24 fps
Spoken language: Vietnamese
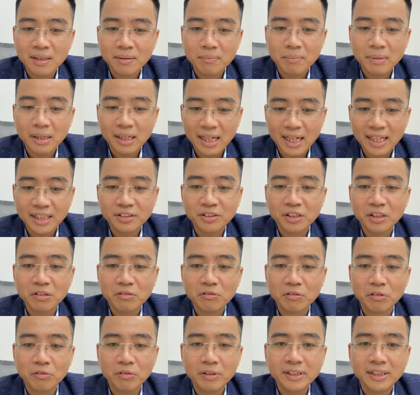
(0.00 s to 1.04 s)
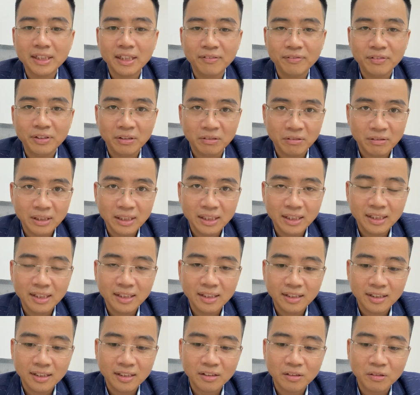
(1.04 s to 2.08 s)
mà lãi suất của quỹ trái phiếu ấy
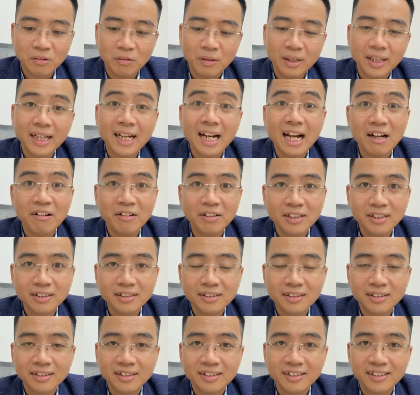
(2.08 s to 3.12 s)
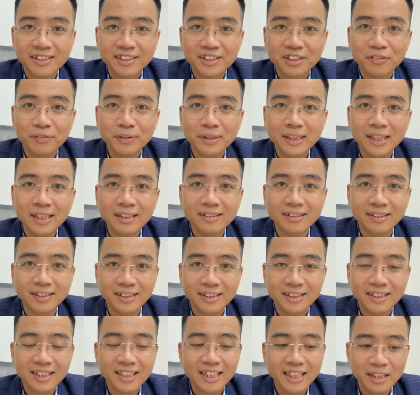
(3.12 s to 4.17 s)
nó lại cao hơn so với tiền gửi
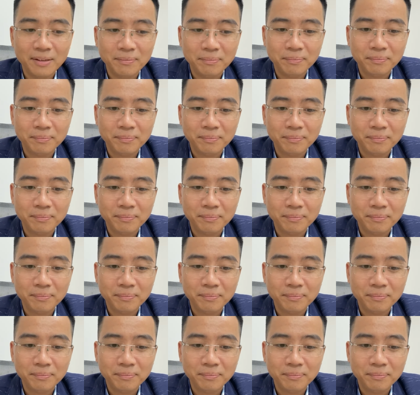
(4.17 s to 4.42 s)
tiết kiệm